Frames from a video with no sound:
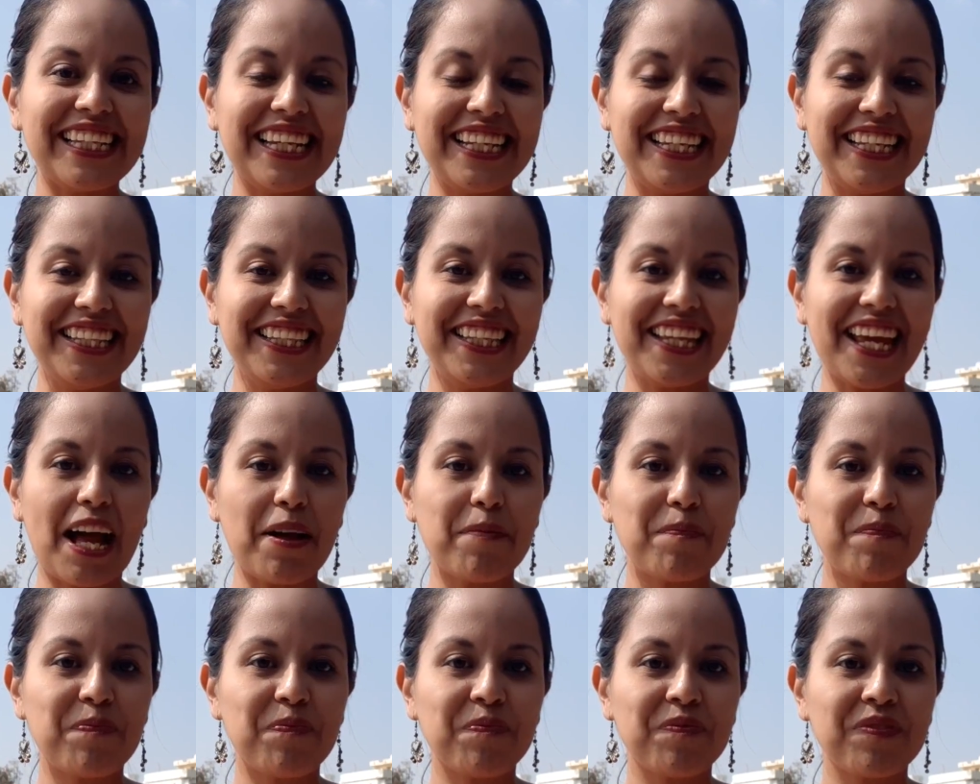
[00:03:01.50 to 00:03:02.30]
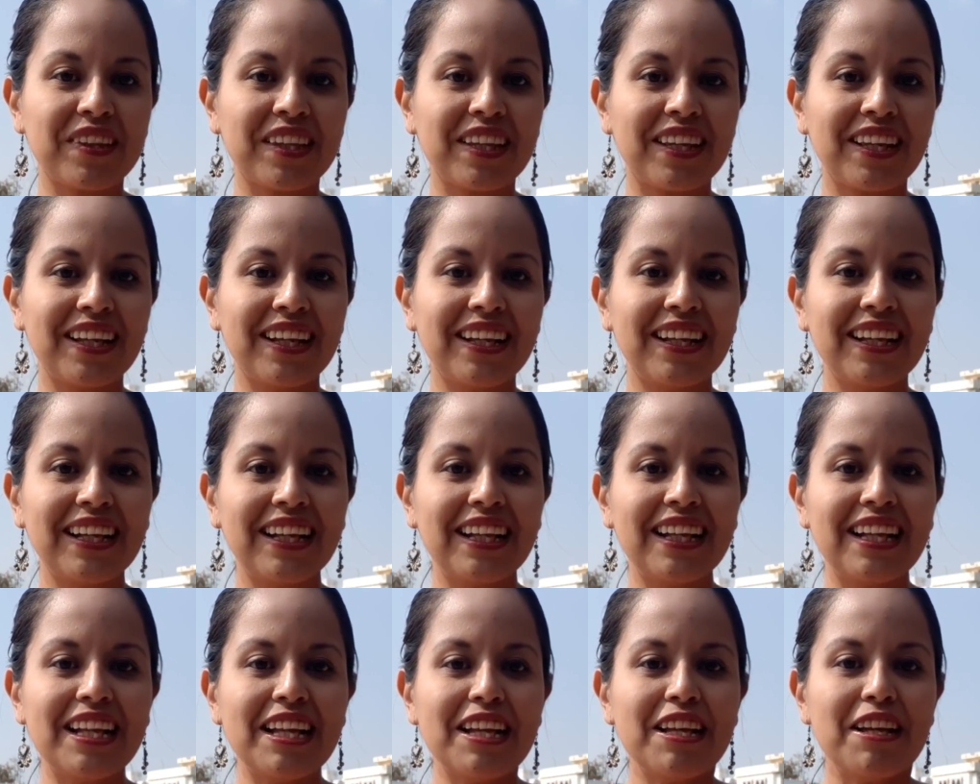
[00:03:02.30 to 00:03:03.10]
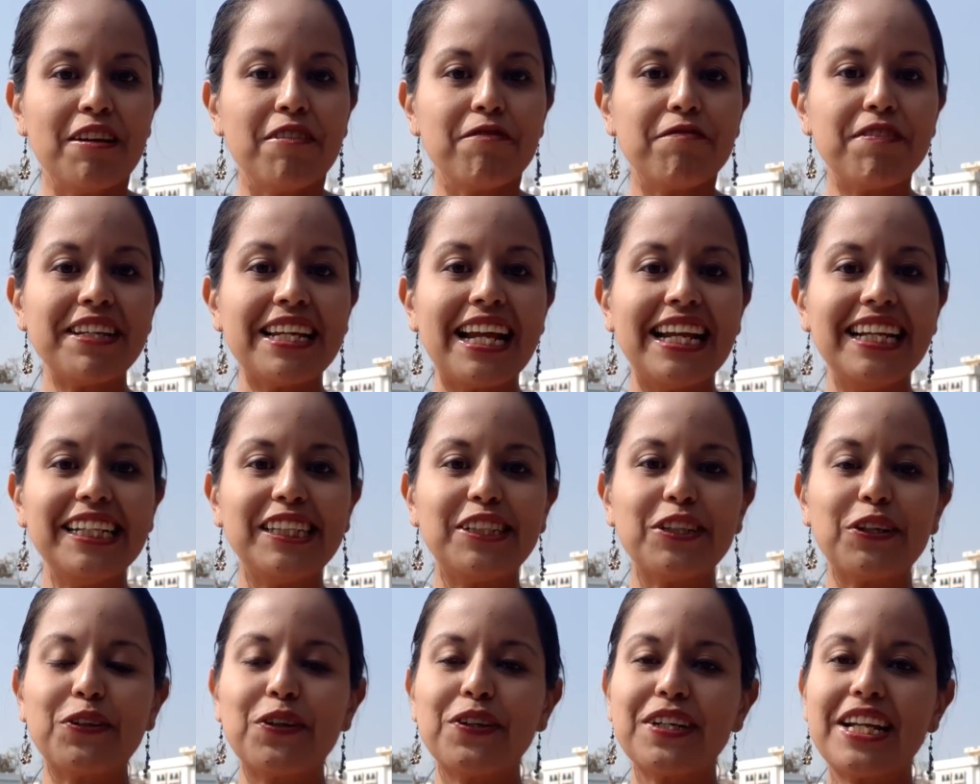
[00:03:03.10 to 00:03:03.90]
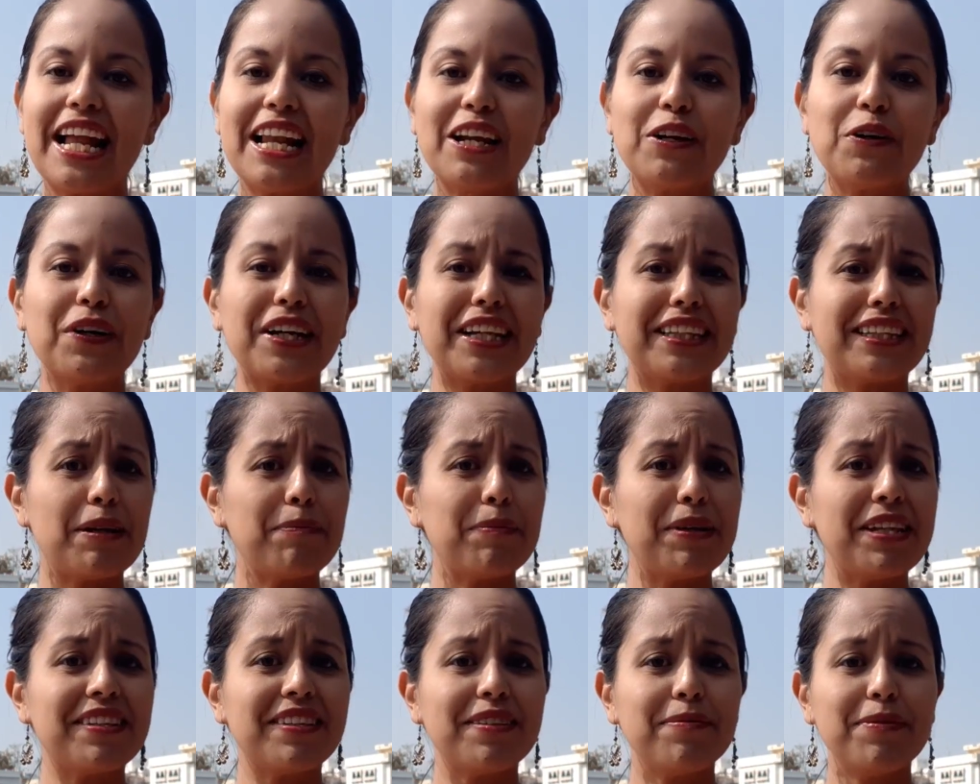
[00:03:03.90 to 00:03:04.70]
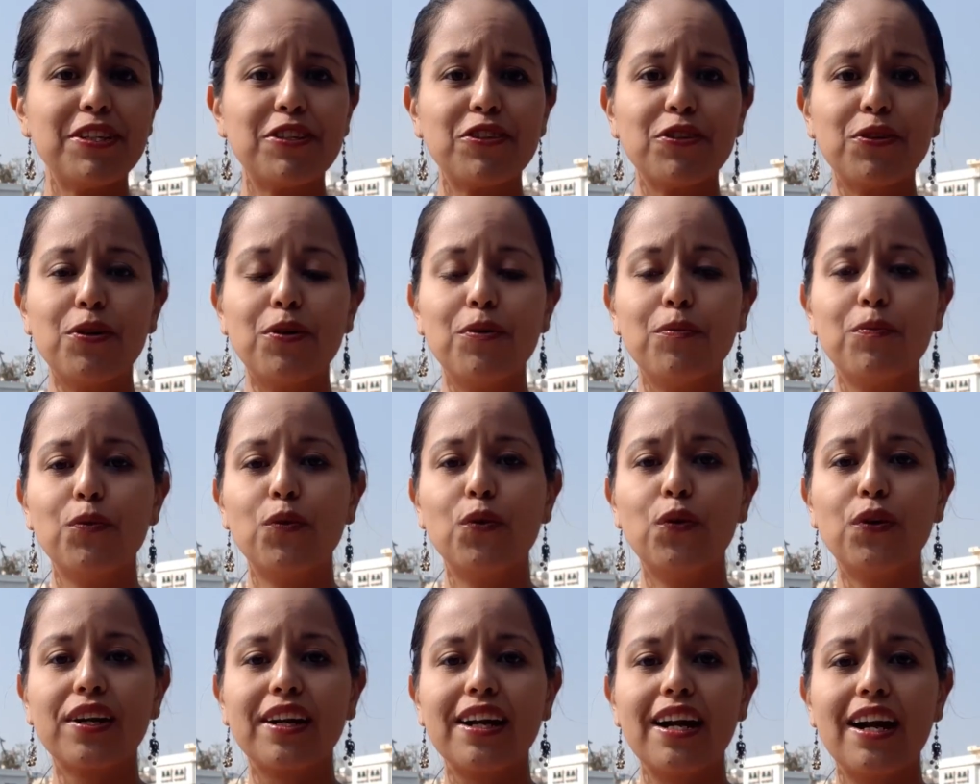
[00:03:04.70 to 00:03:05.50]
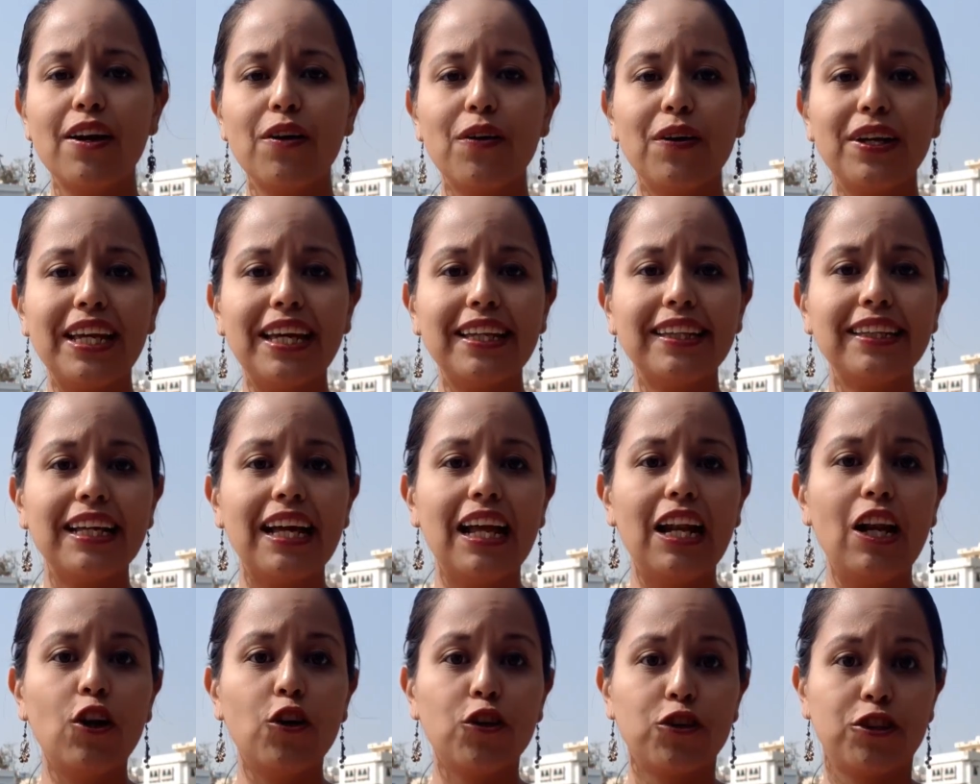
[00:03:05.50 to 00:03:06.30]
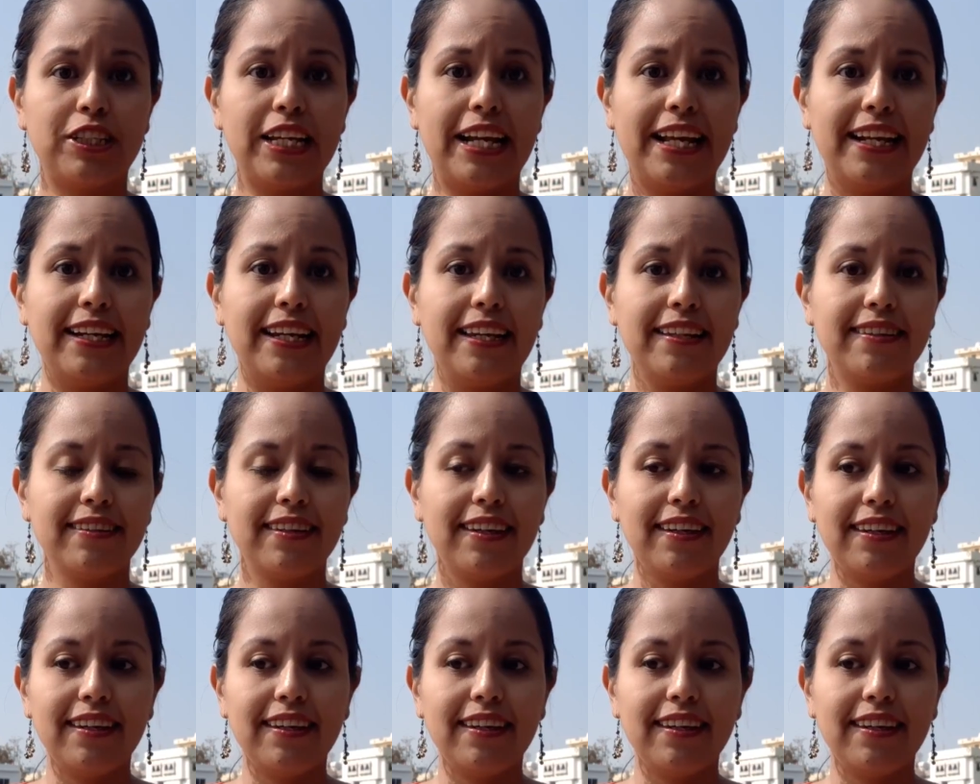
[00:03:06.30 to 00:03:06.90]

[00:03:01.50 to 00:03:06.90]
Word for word: en India. Finalizo con algo que también se me hizo muy raro y es los trenes.